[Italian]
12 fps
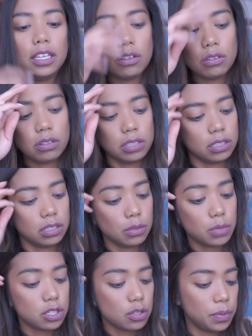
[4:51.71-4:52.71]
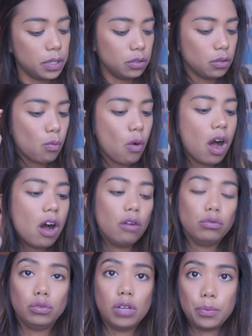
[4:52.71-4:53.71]
Io eh, in, questo periodo qua
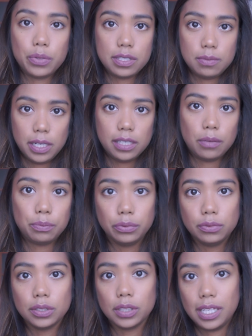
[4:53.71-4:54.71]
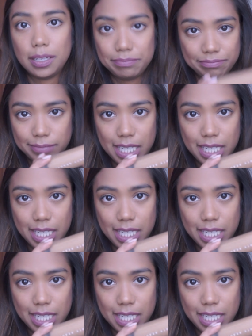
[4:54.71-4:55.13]
ho avuto la possibilità appunto che